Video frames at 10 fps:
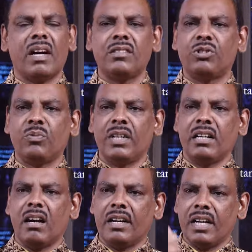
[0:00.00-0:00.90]

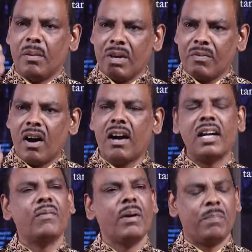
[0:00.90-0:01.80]
மாற்றுவதற்காக நம்மை வாழ
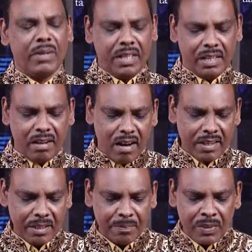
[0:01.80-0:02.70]
வைப்பதற்காக